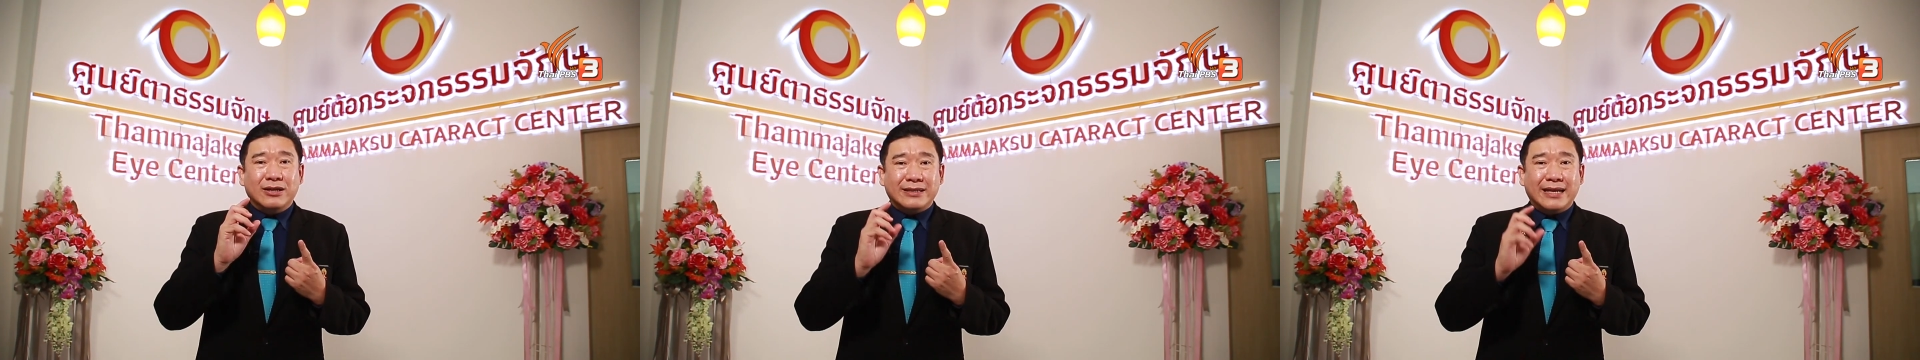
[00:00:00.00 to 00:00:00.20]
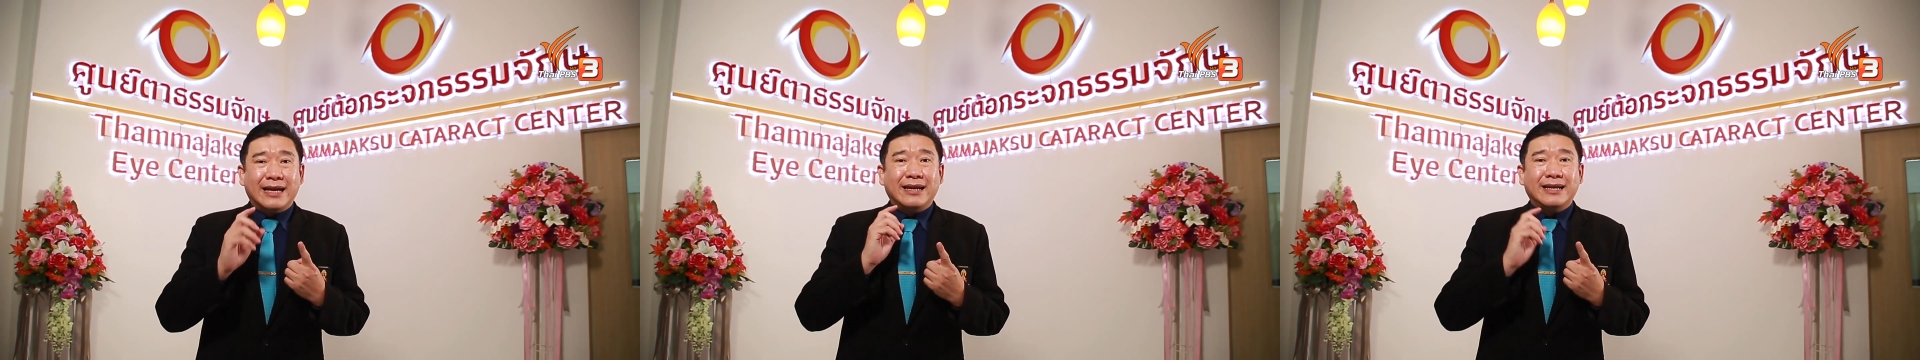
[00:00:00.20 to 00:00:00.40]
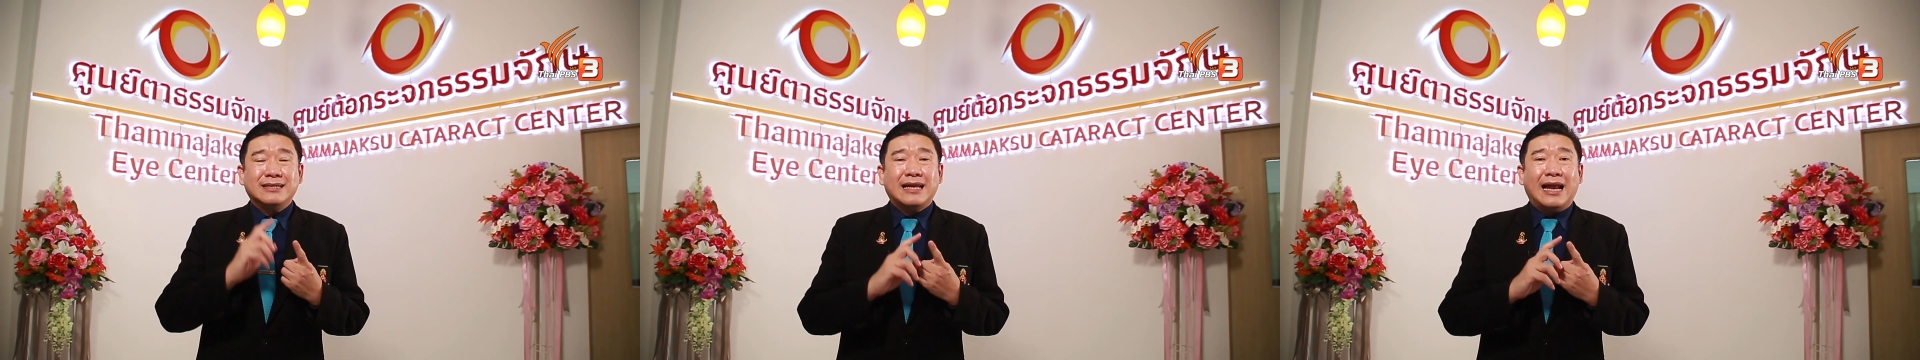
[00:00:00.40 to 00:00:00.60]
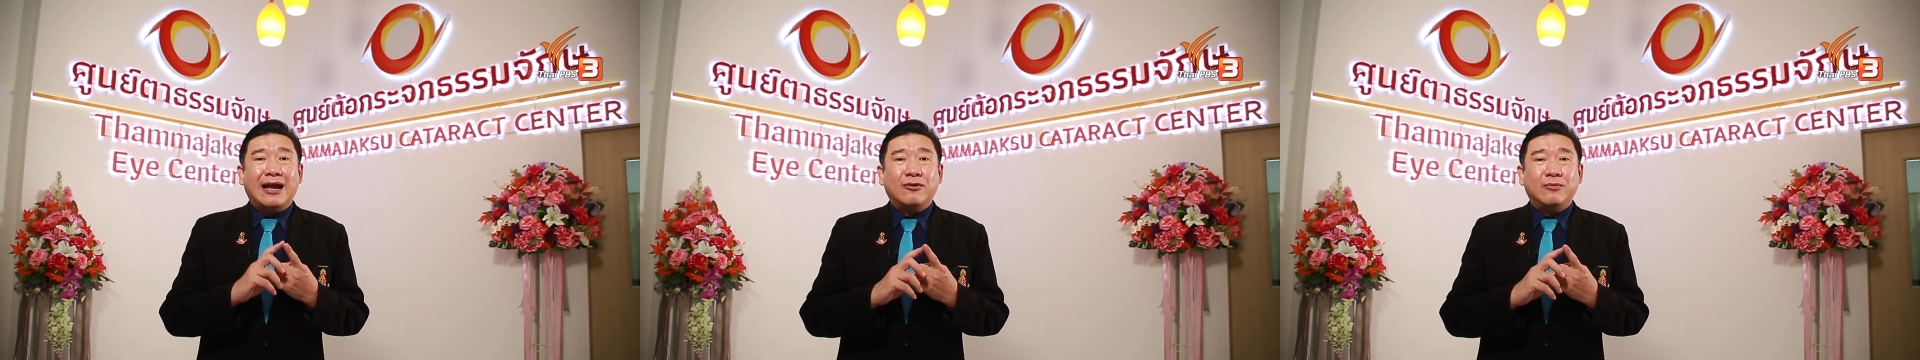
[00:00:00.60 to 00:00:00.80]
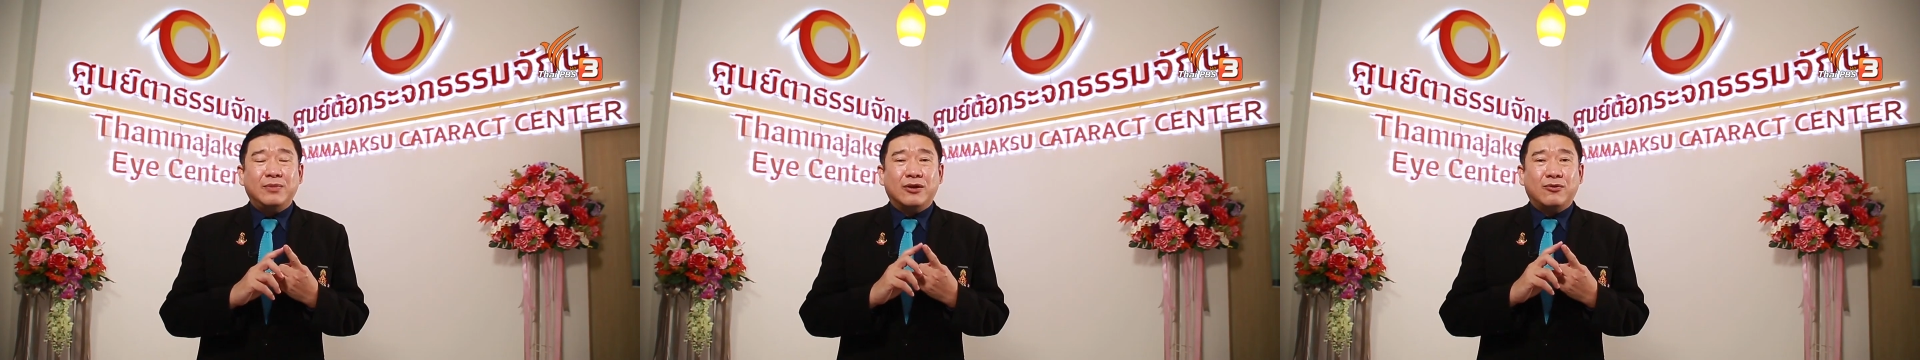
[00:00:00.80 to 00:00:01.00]
เช็คลิสต์แล้
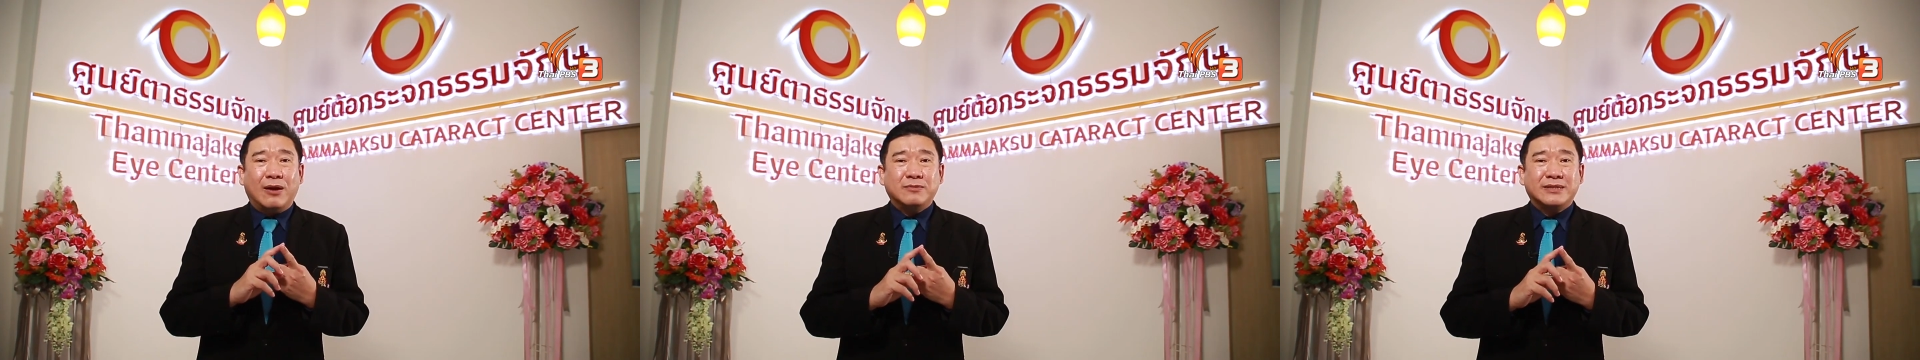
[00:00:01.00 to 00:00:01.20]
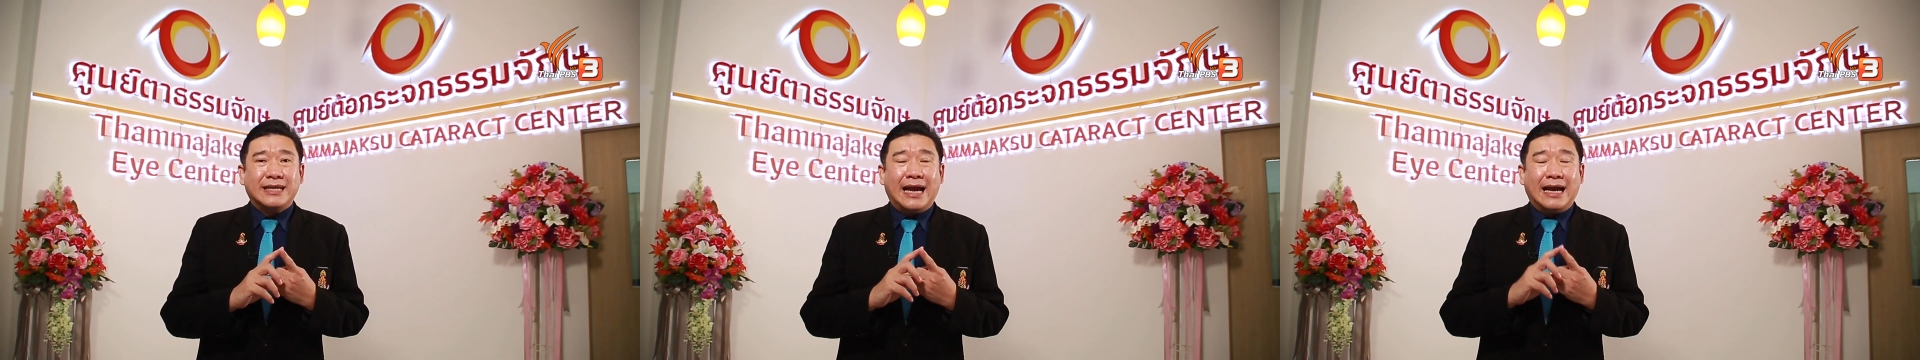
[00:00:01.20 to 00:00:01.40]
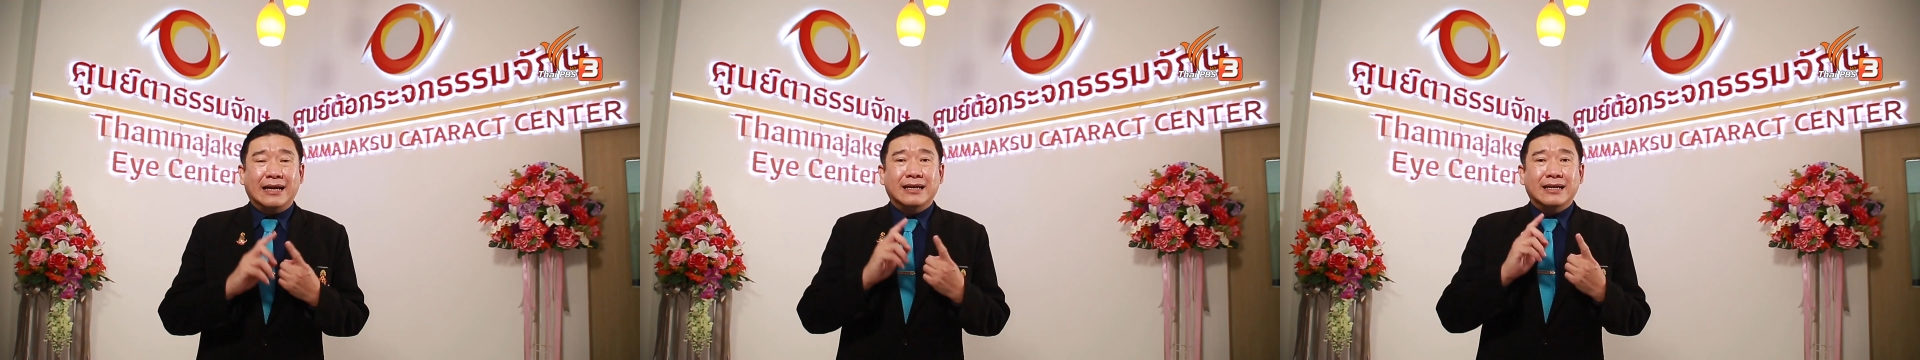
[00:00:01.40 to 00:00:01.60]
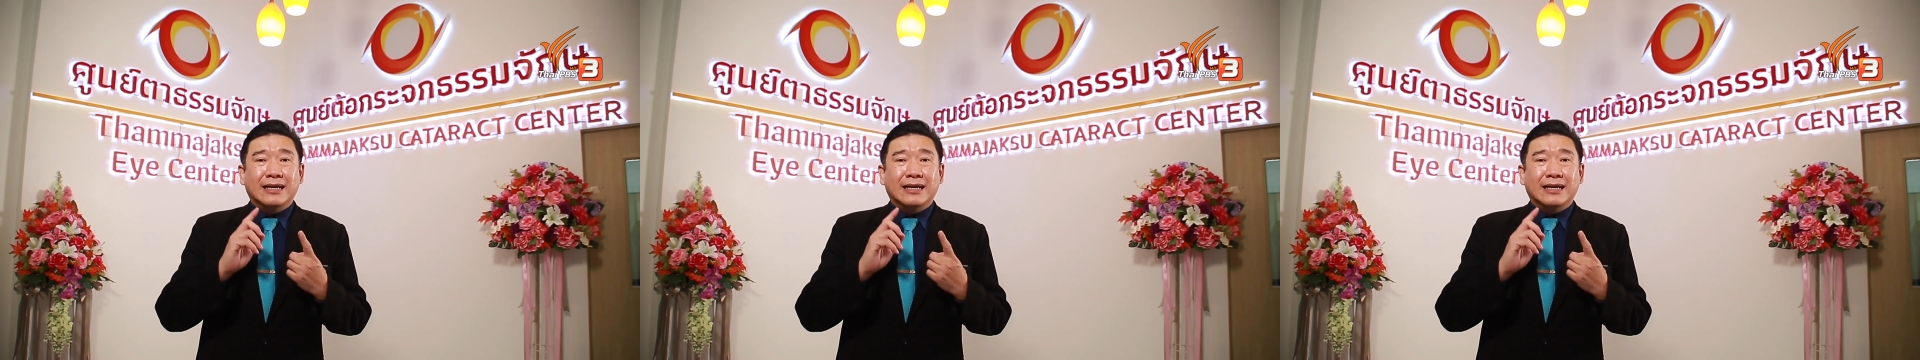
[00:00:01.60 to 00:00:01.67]
วมีความเสี่ยง